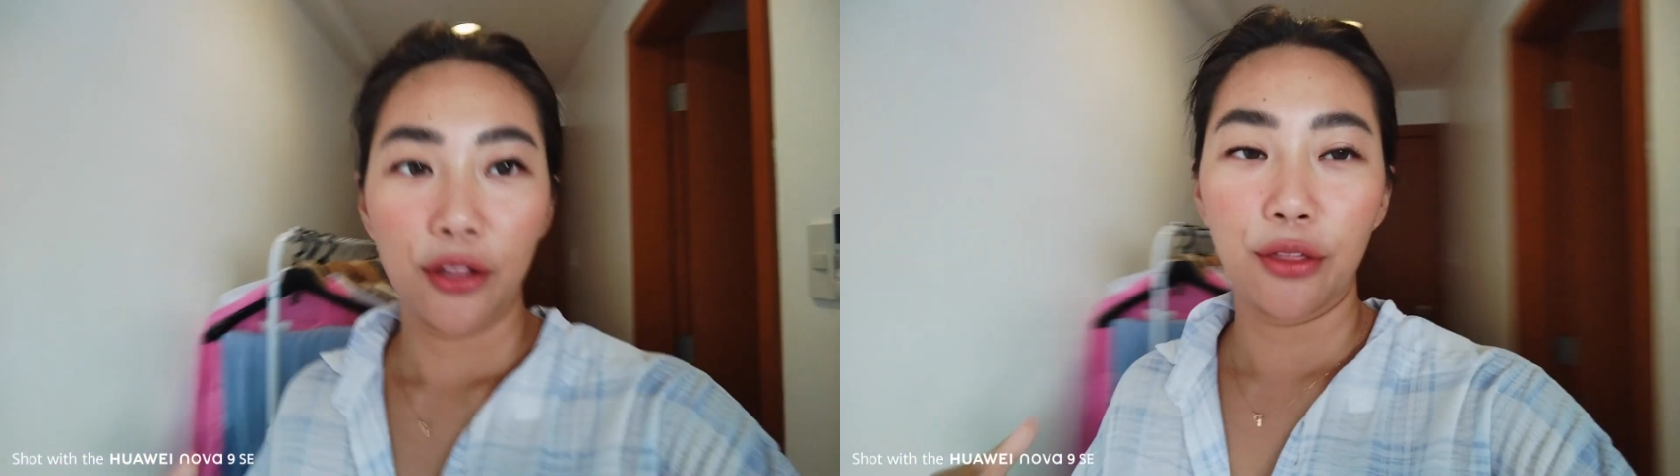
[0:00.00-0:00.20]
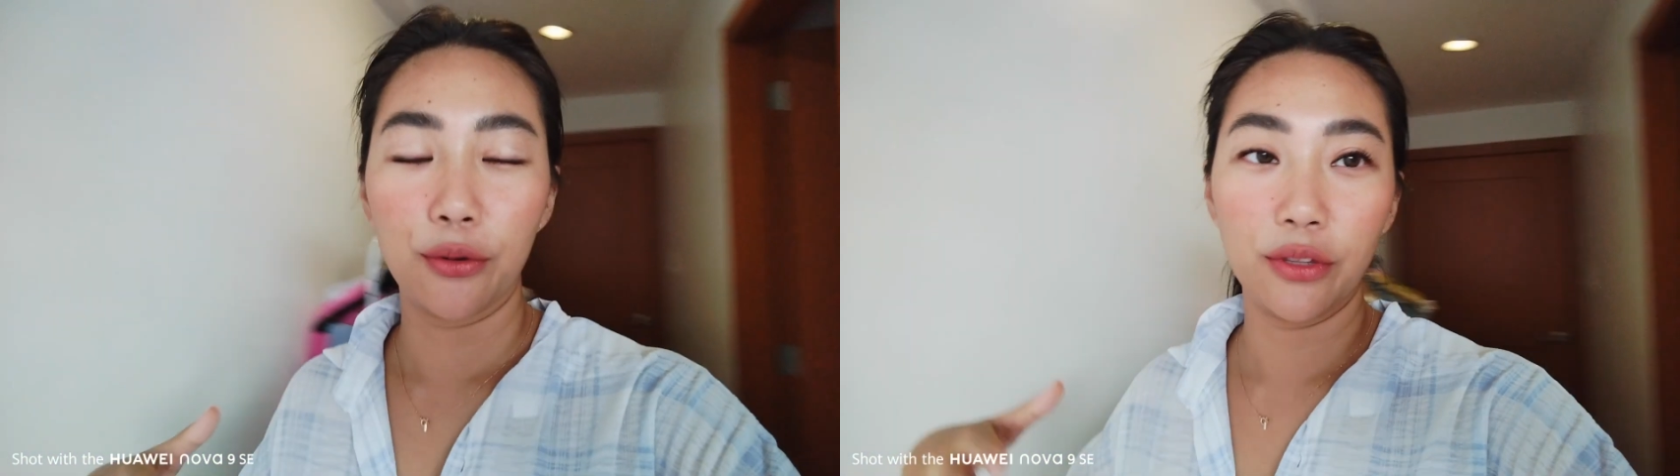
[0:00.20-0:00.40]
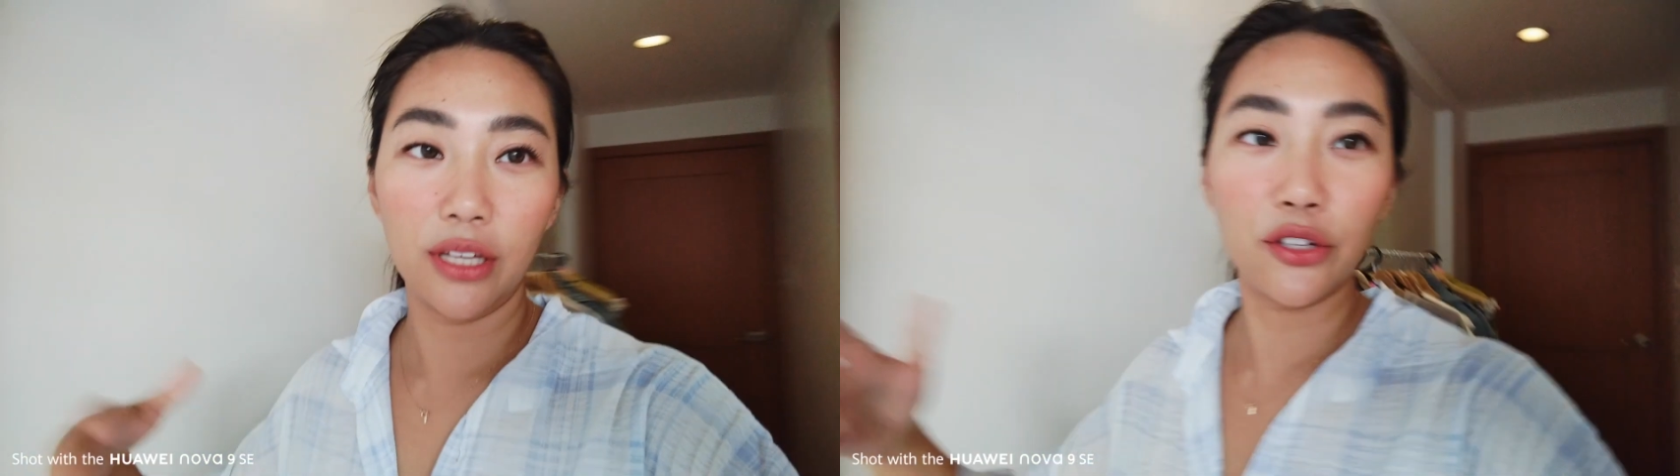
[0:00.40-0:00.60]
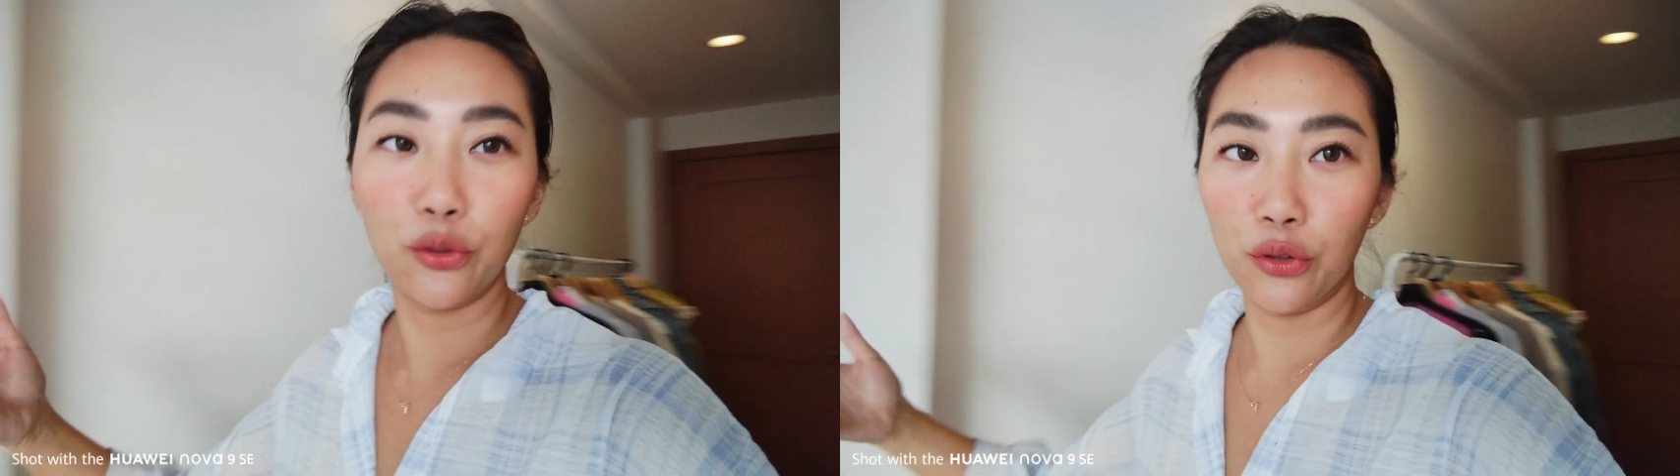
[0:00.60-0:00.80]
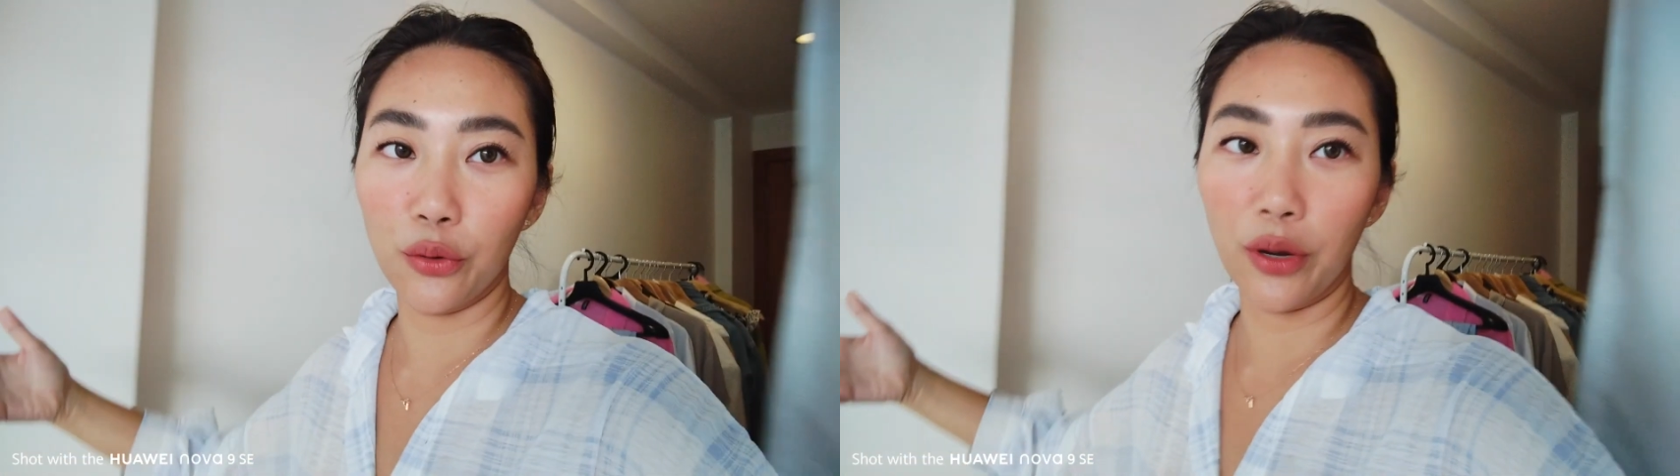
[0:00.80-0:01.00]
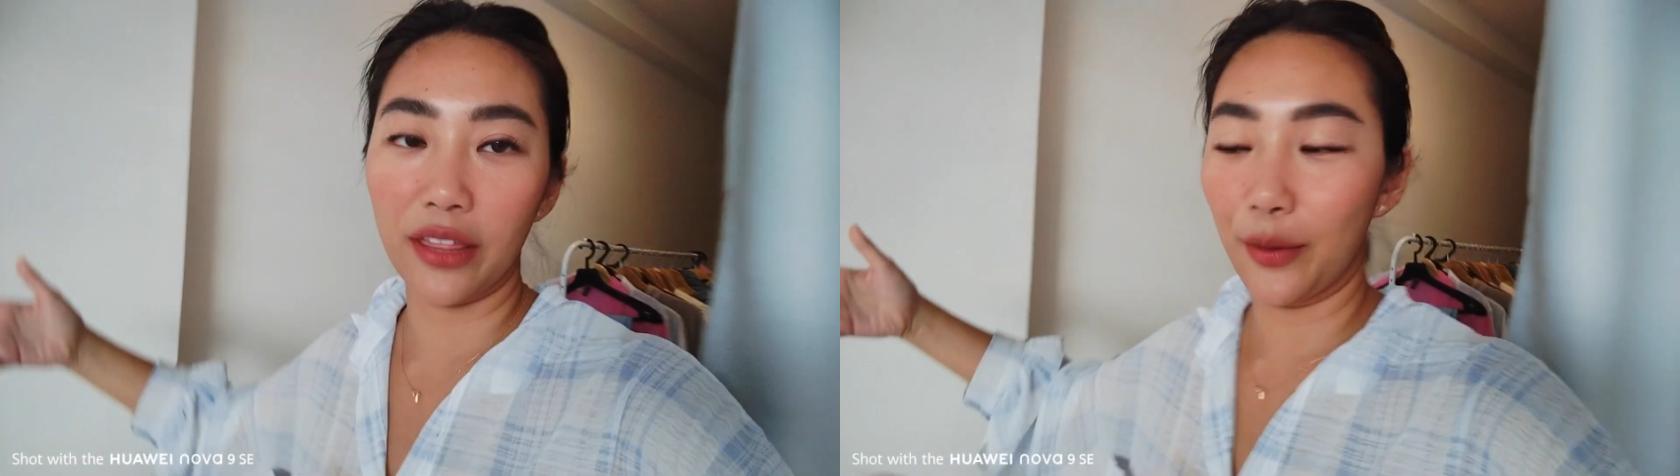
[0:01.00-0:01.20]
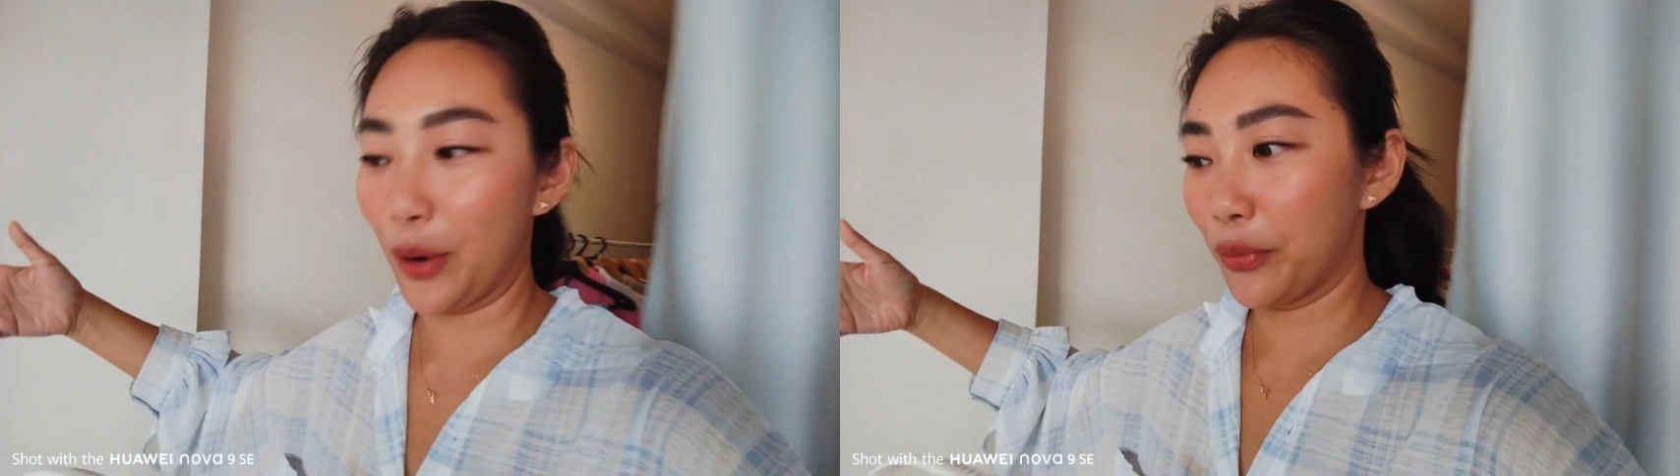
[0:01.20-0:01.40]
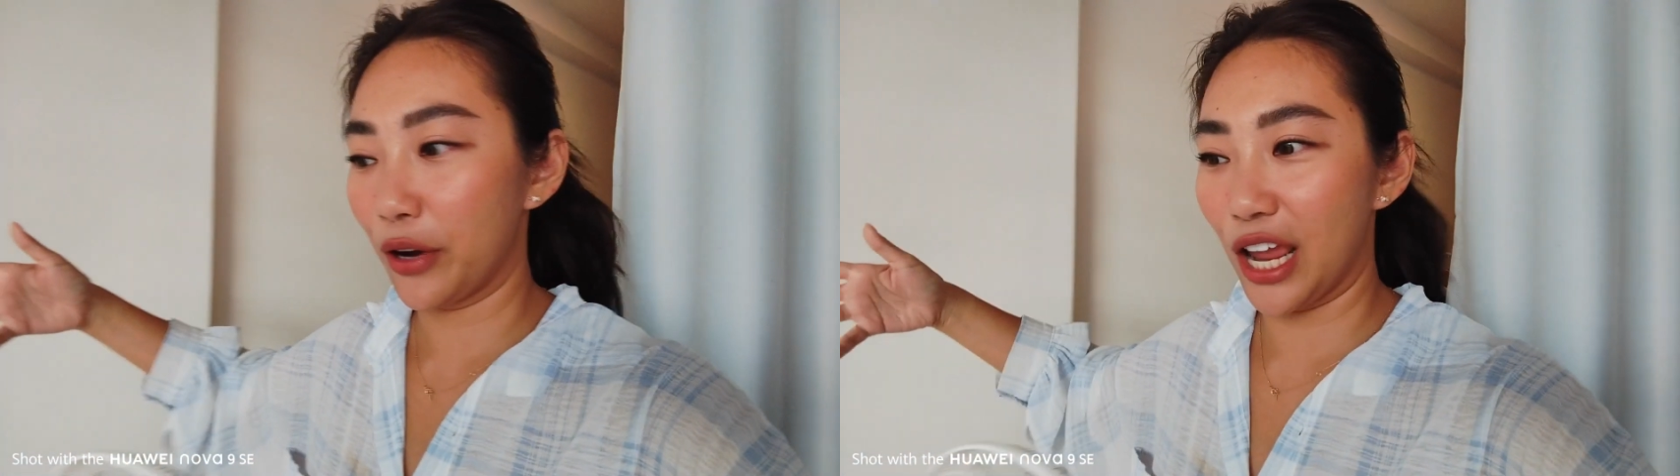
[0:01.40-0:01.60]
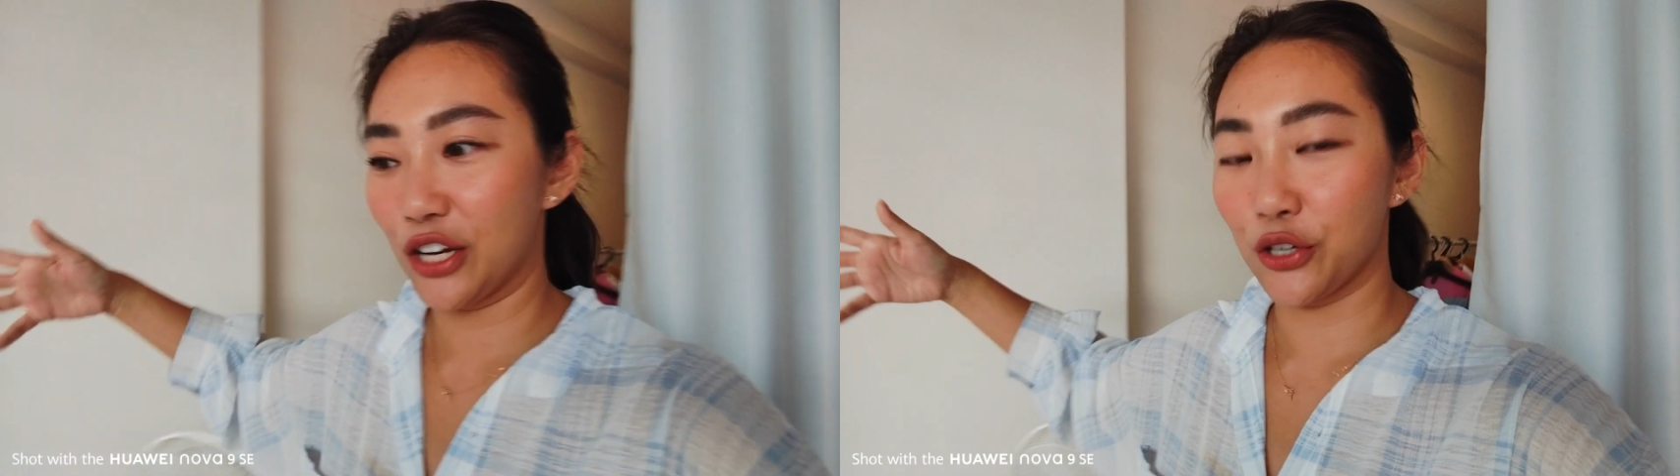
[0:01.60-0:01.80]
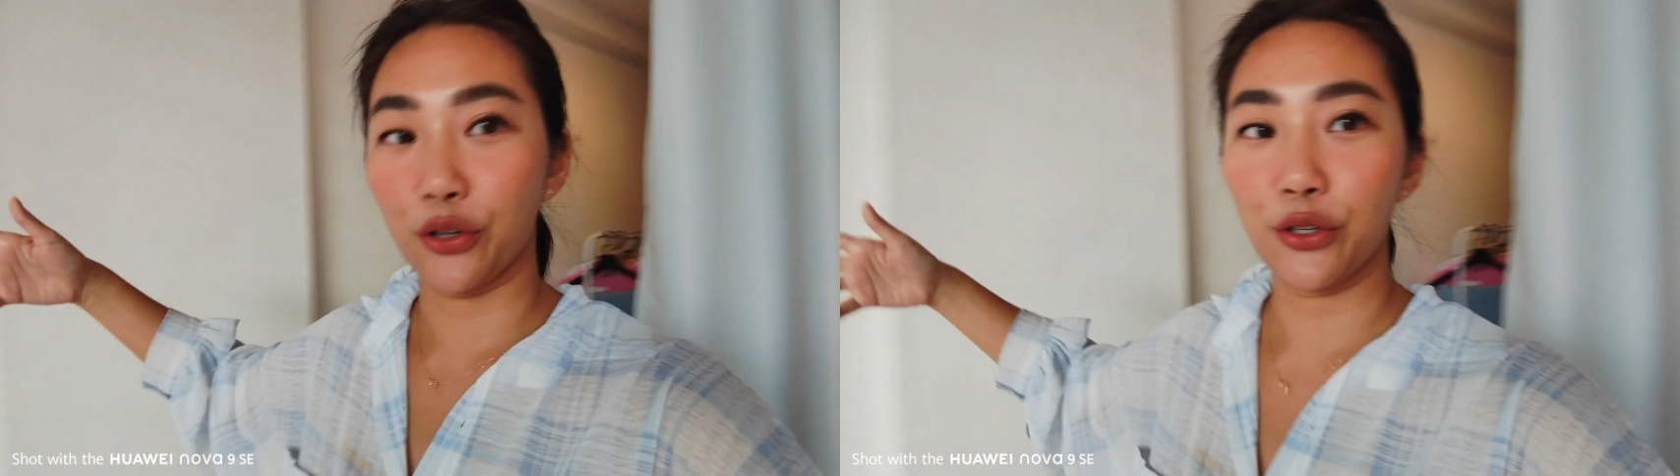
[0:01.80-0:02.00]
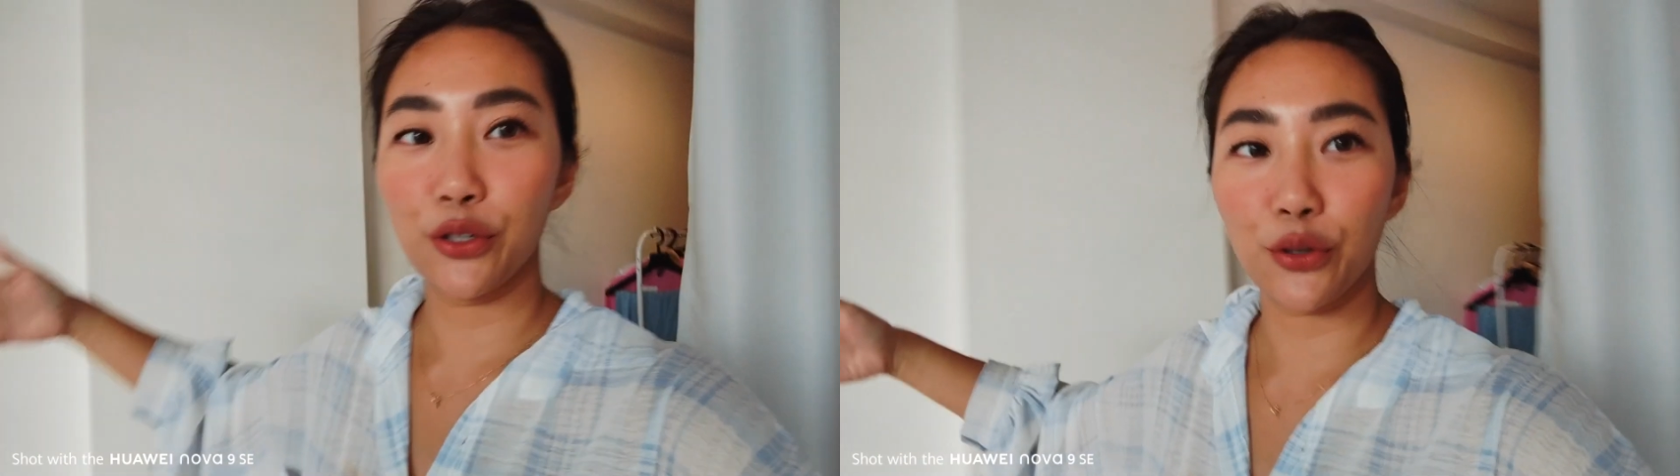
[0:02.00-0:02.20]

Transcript: through the studio and the preparation.